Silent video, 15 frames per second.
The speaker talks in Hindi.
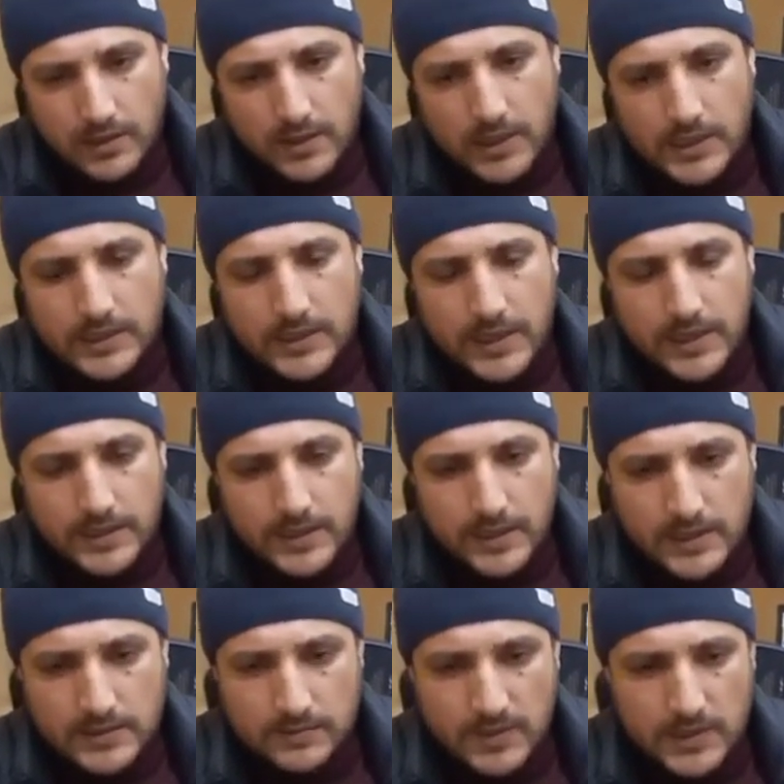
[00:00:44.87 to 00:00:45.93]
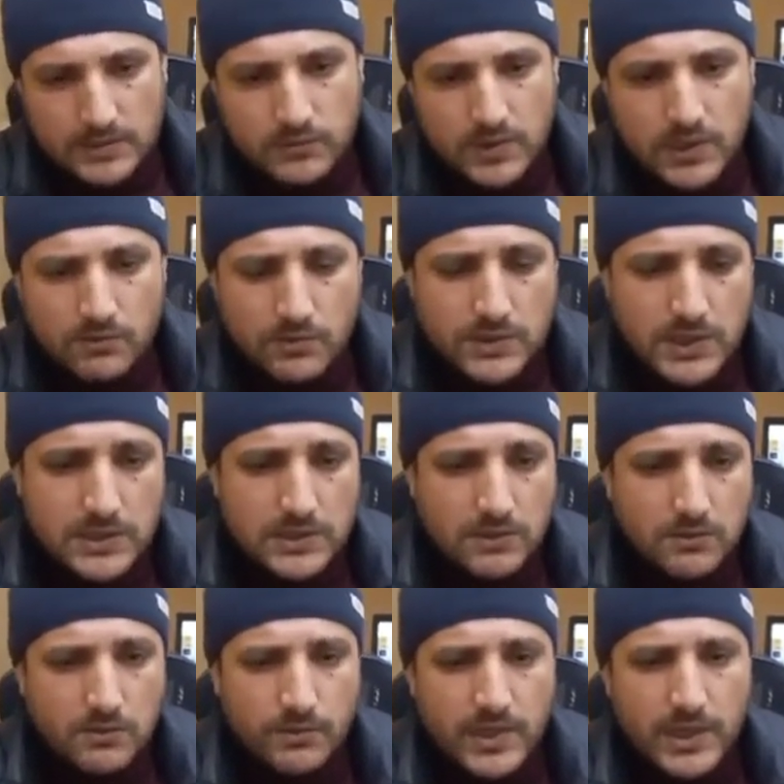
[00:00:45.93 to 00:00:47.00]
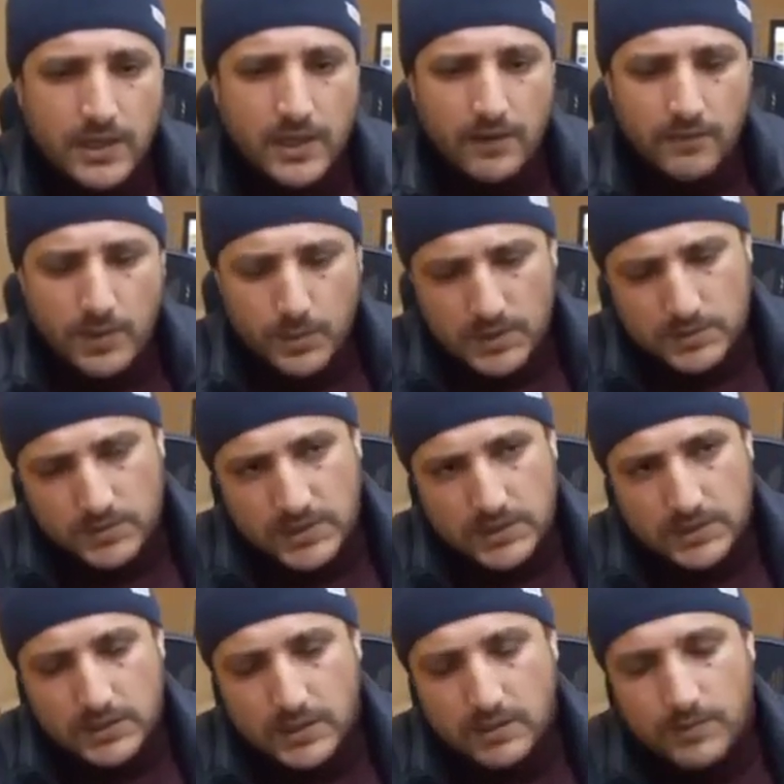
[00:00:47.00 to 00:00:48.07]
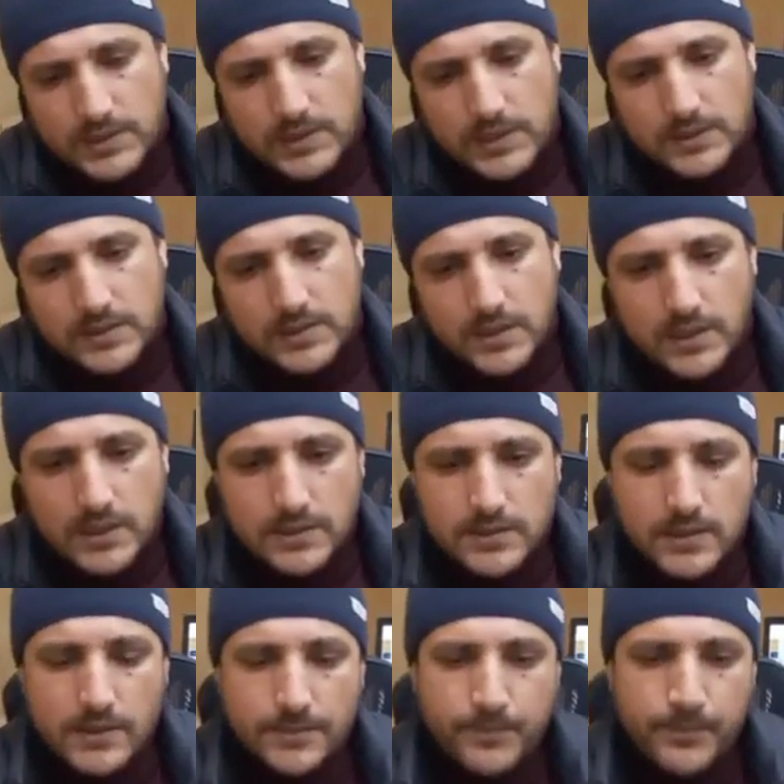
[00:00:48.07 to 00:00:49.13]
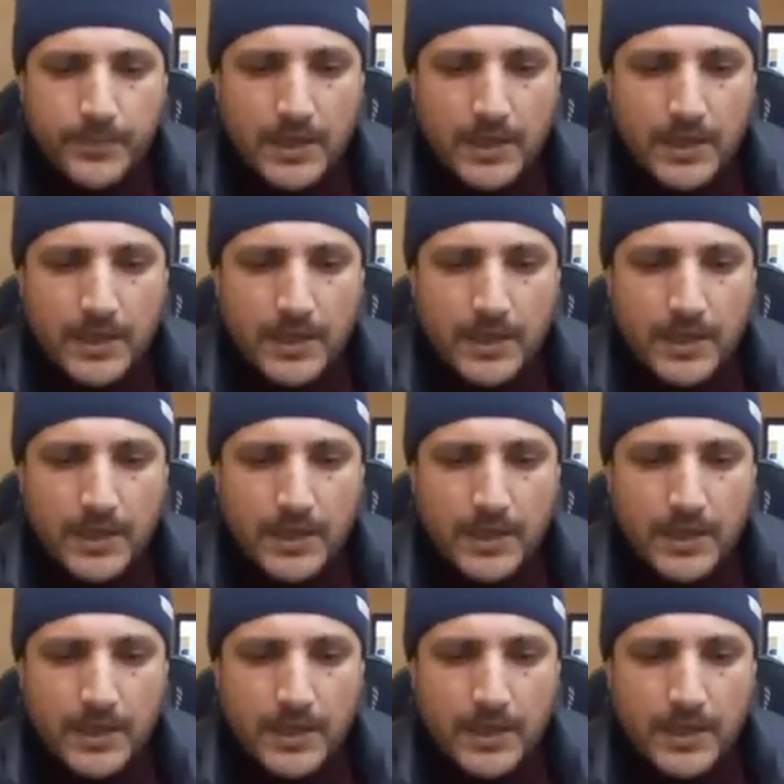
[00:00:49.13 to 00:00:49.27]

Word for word: लेट नाइट के आसपास जो है कुछ एक जगहों पे हैवी प्रेसपिटेशन के भी चांसेस हैं खासकर